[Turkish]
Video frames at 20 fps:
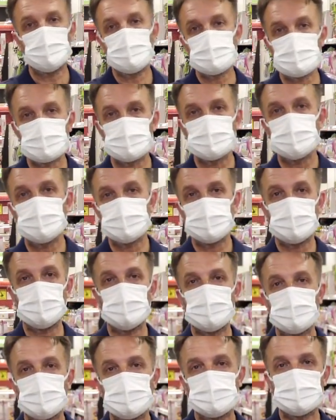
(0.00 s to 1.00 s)
versin,
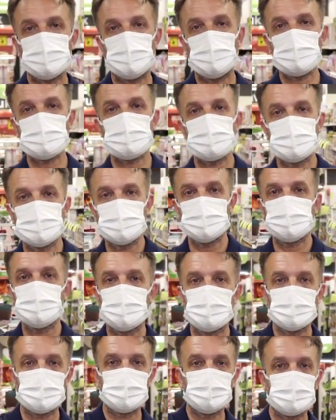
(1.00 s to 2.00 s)
bereket versin,
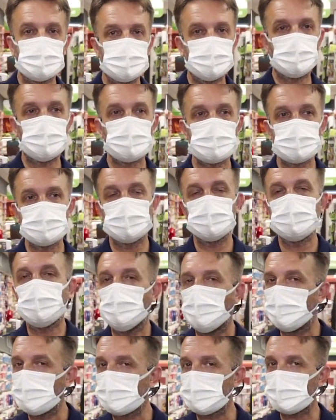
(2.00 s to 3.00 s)
bereket versin
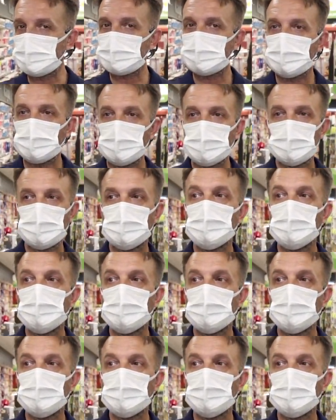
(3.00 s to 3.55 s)
herkese.